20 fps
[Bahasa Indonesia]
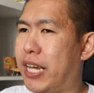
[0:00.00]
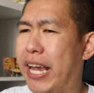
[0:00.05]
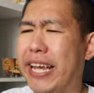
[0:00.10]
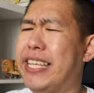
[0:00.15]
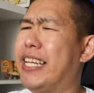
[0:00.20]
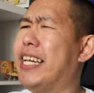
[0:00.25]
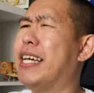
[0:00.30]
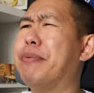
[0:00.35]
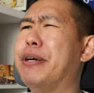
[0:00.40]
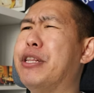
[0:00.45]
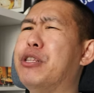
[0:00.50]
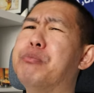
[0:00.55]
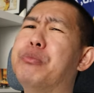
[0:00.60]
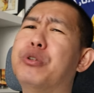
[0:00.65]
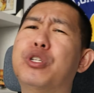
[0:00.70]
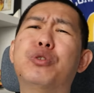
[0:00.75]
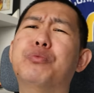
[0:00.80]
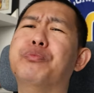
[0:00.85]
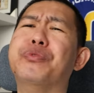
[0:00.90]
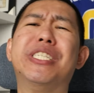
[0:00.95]
Kayaknya dia kemarin itu
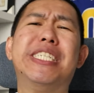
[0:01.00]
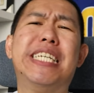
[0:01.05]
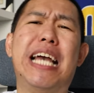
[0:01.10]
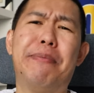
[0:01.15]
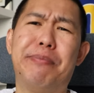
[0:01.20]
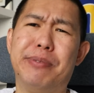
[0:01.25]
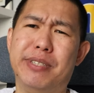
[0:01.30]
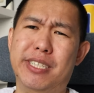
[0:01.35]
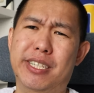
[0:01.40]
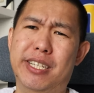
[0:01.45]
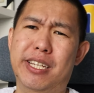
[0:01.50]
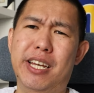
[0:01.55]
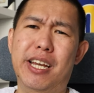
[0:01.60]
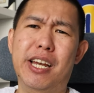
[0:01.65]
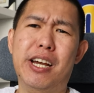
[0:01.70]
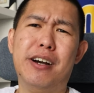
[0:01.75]
belum siap sih